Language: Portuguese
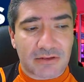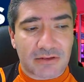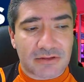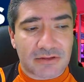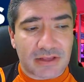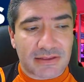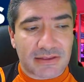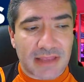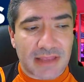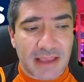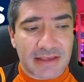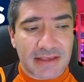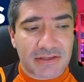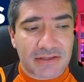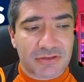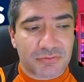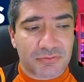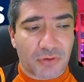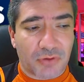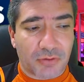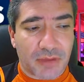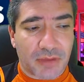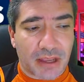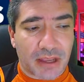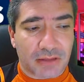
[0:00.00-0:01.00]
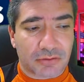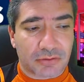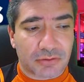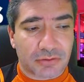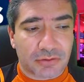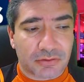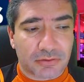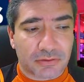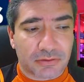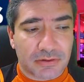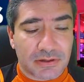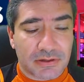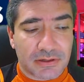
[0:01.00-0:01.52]
até este momento.
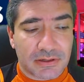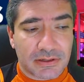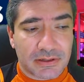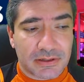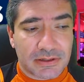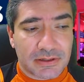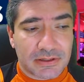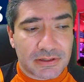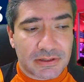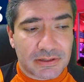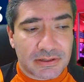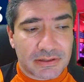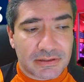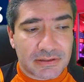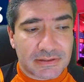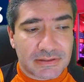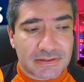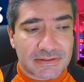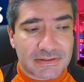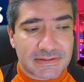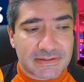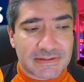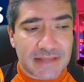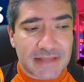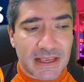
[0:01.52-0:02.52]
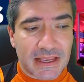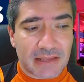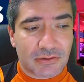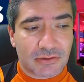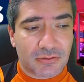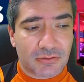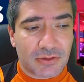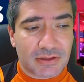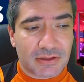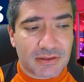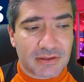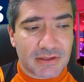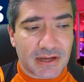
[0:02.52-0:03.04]

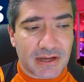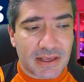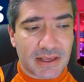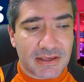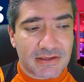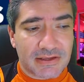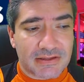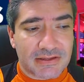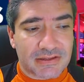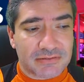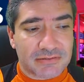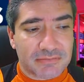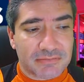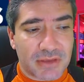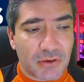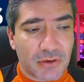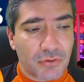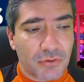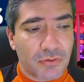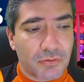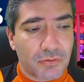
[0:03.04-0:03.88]
103 mil